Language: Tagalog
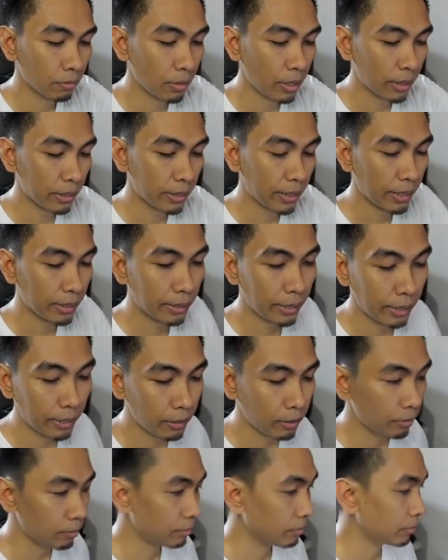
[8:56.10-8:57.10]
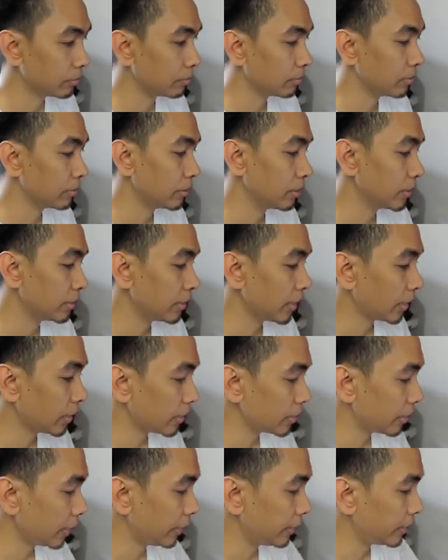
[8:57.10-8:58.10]
Balik natin. Set
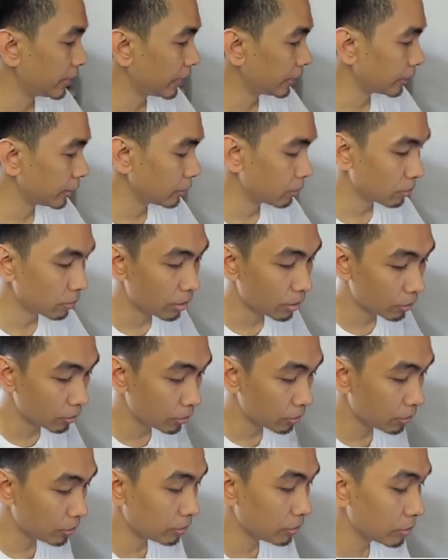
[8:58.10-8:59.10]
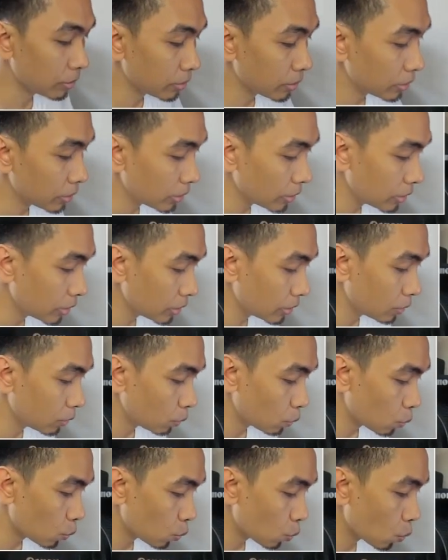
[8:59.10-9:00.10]
aside natin yung kahon.
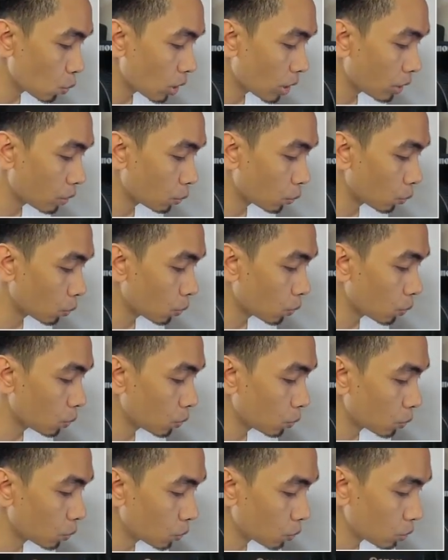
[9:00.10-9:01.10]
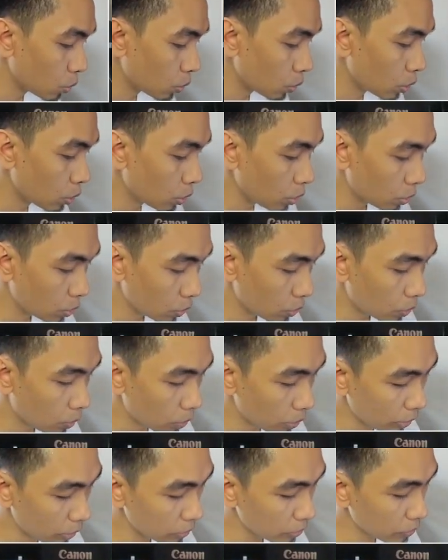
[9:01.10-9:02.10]
Wow!
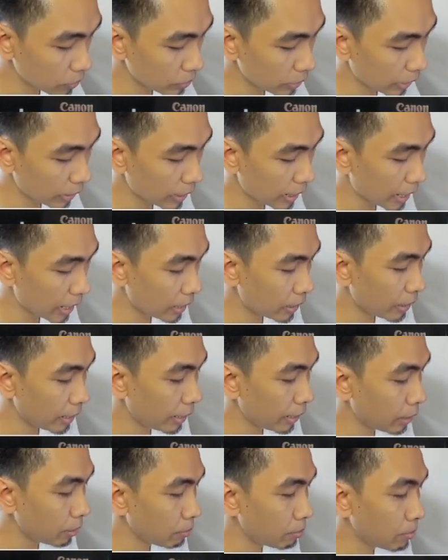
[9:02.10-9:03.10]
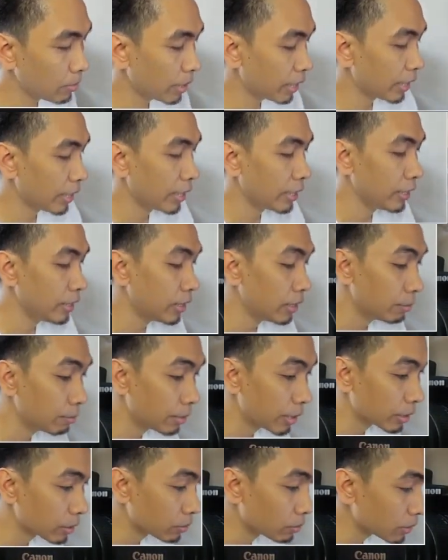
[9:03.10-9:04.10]
Okay, so sa ilalim ay
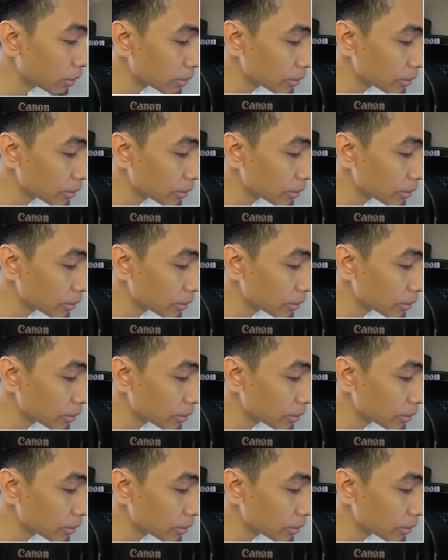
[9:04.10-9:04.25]
mayroong